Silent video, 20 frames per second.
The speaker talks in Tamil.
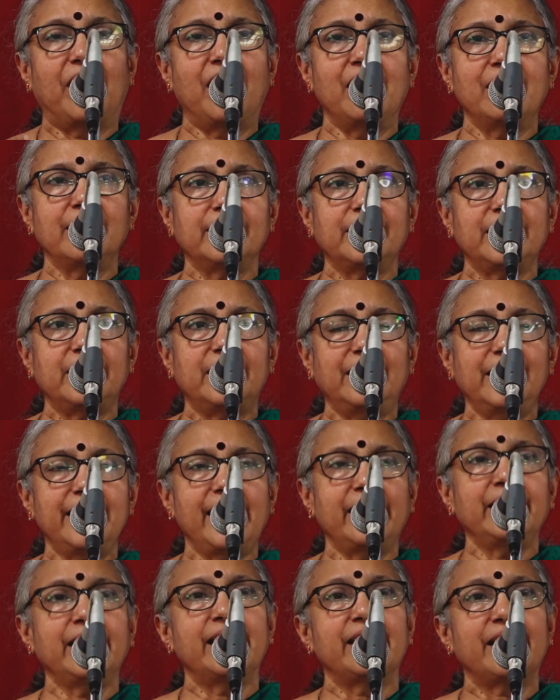வாரிசுகள்
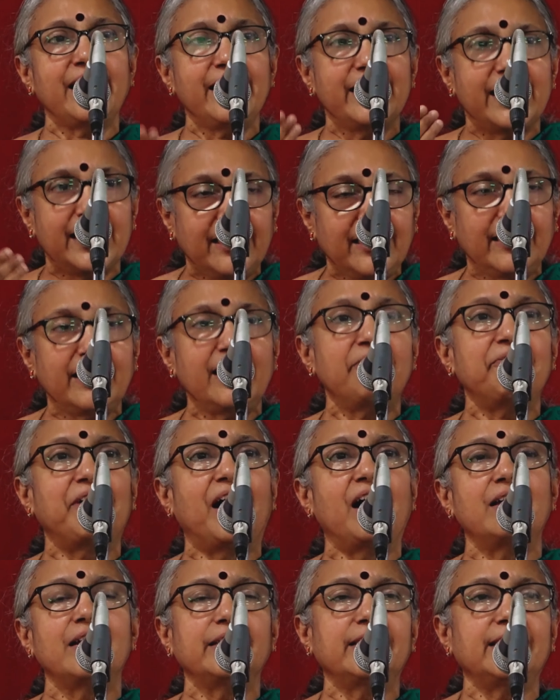என்கிற இந்த
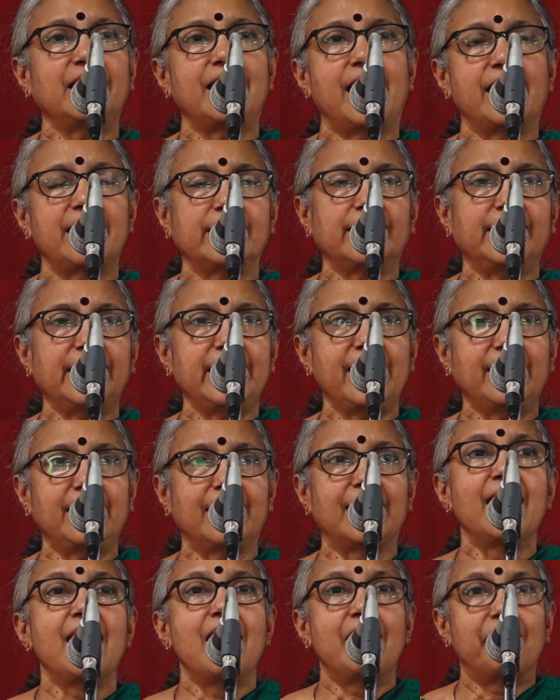வாரிசு
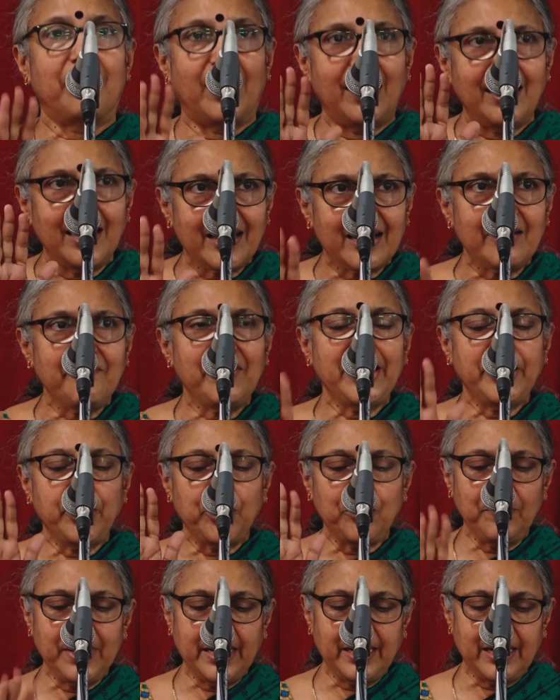அரசியல் வளர
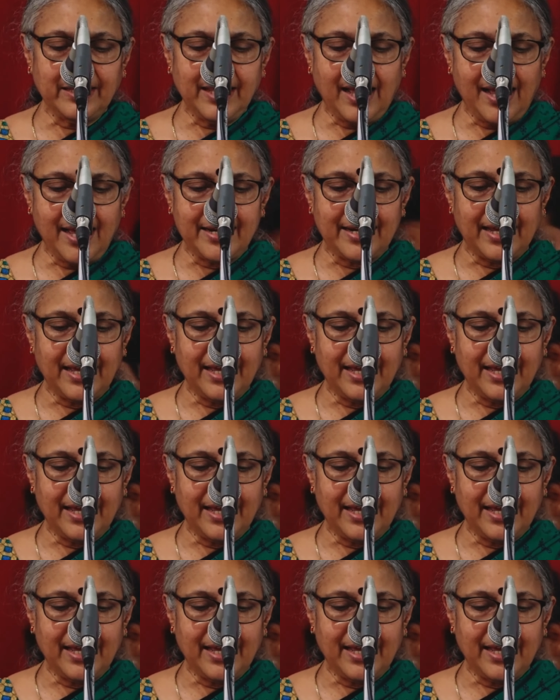வேண்டும் என்றுதான்